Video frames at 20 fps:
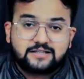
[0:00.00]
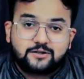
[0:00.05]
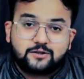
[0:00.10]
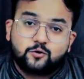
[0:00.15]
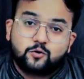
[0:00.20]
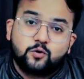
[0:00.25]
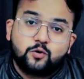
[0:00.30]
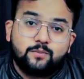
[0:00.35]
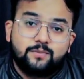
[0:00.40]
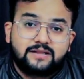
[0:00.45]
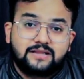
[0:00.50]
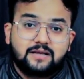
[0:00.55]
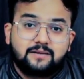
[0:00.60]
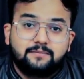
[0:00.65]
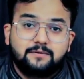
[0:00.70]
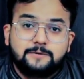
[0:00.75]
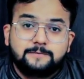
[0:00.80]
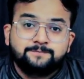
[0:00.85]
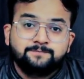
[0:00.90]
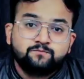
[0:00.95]
थे तो
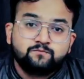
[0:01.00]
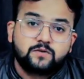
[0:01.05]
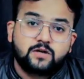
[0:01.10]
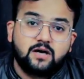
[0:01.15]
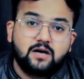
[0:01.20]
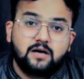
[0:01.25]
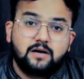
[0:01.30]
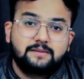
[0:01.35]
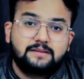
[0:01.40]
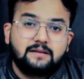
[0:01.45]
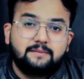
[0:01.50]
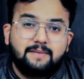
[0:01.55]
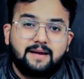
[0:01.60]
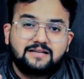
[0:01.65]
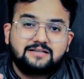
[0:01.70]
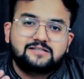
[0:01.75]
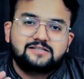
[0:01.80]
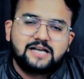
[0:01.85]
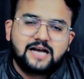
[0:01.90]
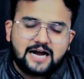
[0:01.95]
मतलब आ, मतलब
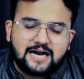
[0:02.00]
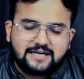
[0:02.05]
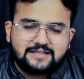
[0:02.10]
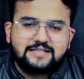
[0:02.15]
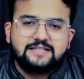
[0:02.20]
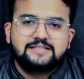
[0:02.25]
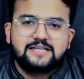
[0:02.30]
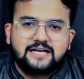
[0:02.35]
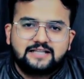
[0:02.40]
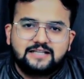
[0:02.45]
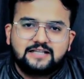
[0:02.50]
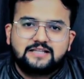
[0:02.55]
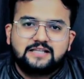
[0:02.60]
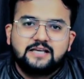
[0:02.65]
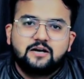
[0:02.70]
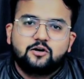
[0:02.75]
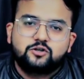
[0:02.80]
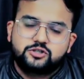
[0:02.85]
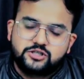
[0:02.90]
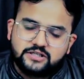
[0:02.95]
मैचेस हारती ज़्यादा
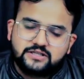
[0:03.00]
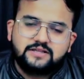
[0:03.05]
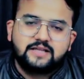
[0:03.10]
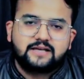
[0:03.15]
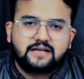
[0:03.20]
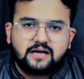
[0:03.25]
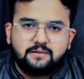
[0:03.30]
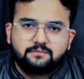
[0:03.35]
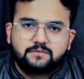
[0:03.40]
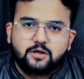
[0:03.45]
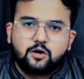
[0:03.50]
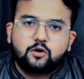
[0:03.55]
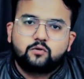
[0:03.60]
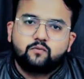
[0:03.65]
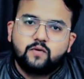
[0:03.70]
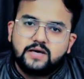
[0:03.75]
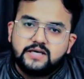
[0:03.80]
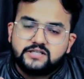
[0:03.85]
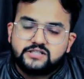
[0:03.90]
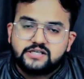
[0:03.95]
थी और जीतते कम थे और
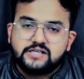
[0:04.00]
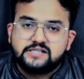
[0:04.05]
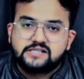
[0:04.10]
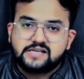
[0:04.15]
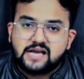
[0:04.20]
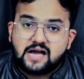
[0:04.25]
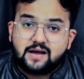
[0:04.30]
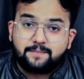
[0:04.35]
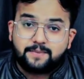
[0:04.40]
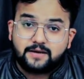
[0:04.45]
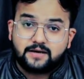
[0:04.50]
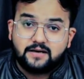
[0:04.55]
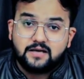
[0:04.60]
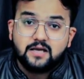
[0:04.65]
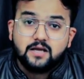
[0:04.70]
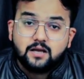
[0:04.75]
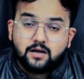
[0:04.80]
वही चीज़ यहाँ पर